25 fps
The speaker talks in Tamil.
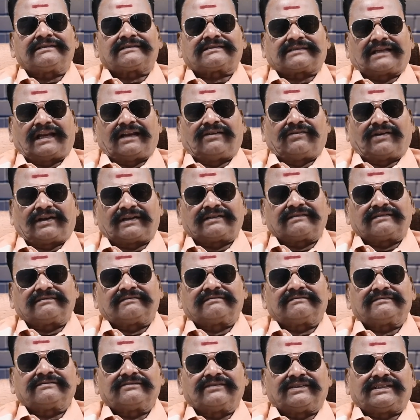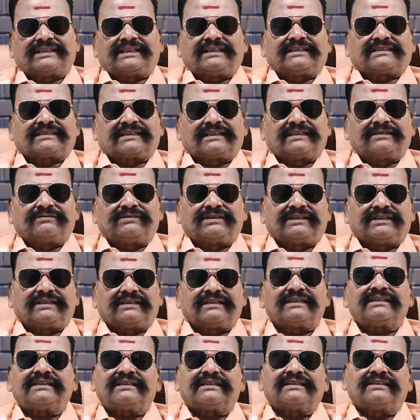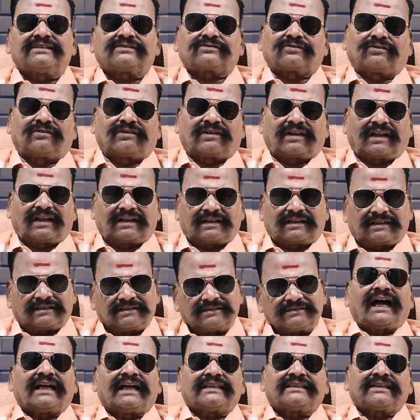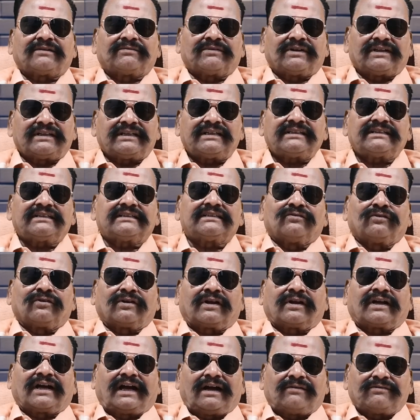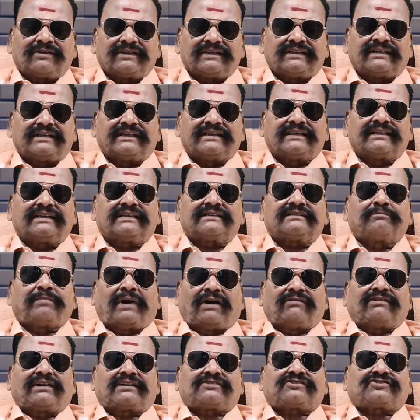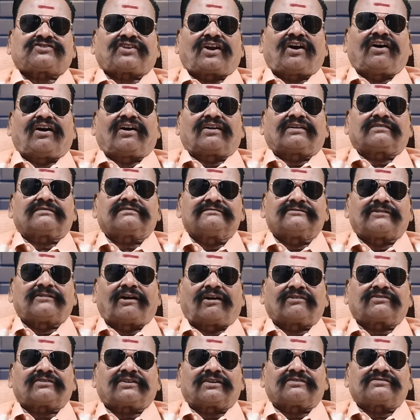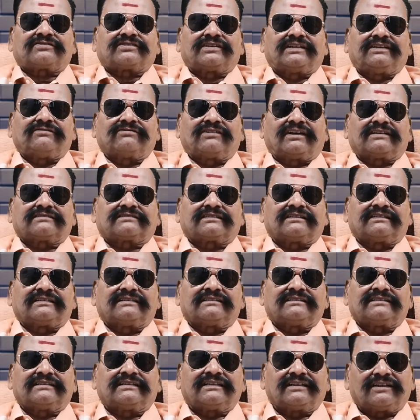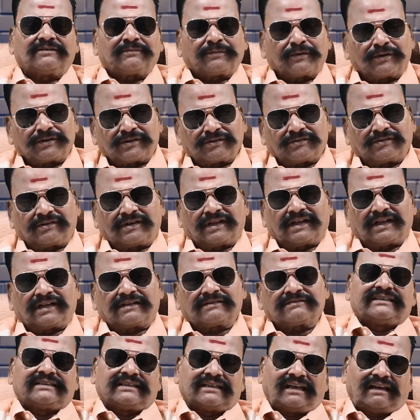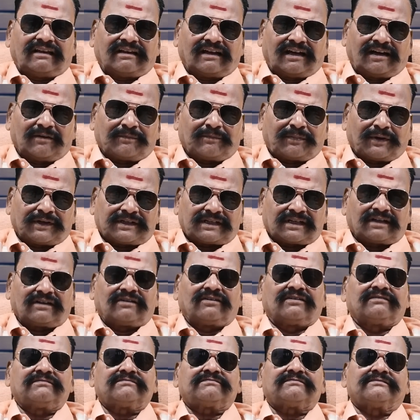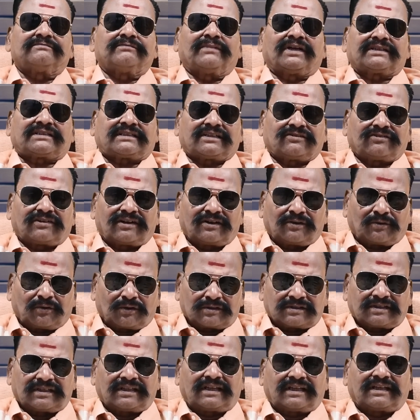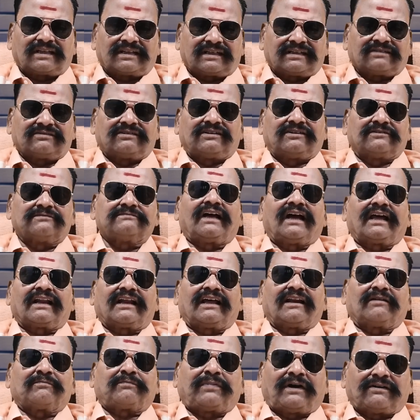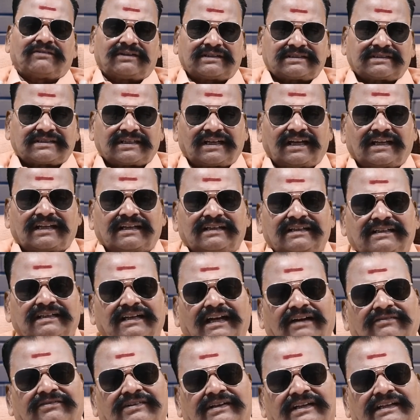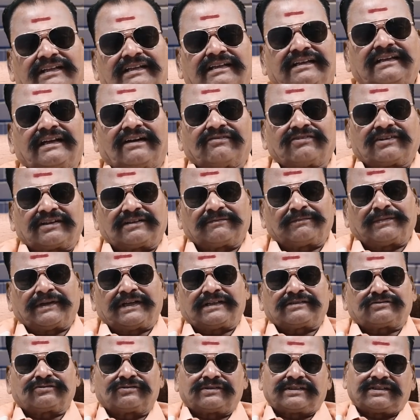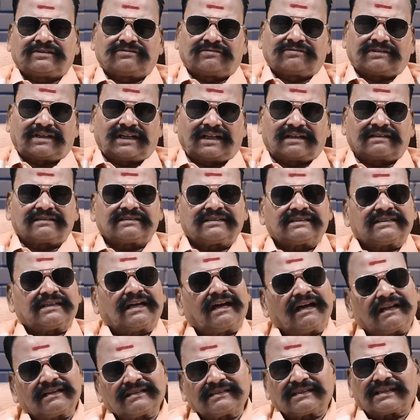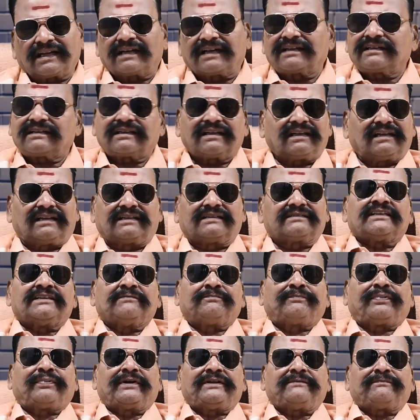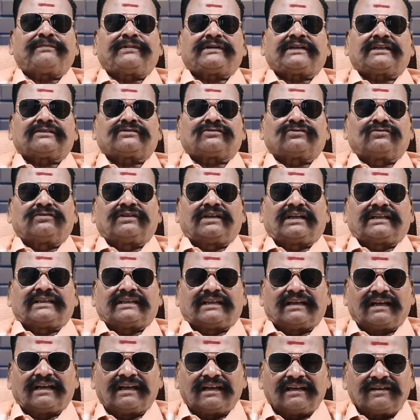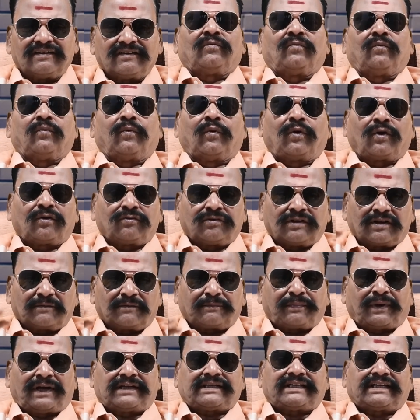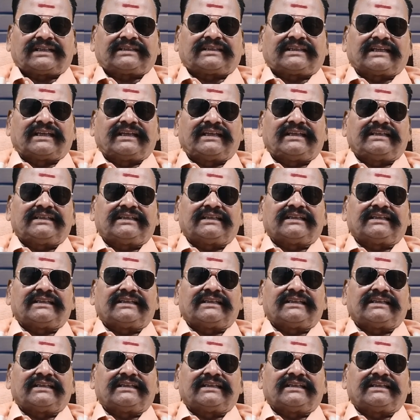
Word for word: செல்வன் விஜய் சேதுவி என்று சொல்லுகிறார்கள் அந்த மாதிரி ஒரு காமெடி நடிகர் பவர் ஸ்டார் டாக்டர் சீனிவாசன் என்று போட்டுக்கொண்டார் எல்லா பட்டங்களும் மற்றவர்கள் கொடுத்ததா இருக்க வேண்டும் ஆனால் பவர் ஸ்டார் என்று அவரே அவருக்கு பெயர் சூட்டி கொண்டார் யாரும் தடுக்கல இப்படிப்பட்ட சூழ்நிலையில் ஒருவர் பட்டத்தை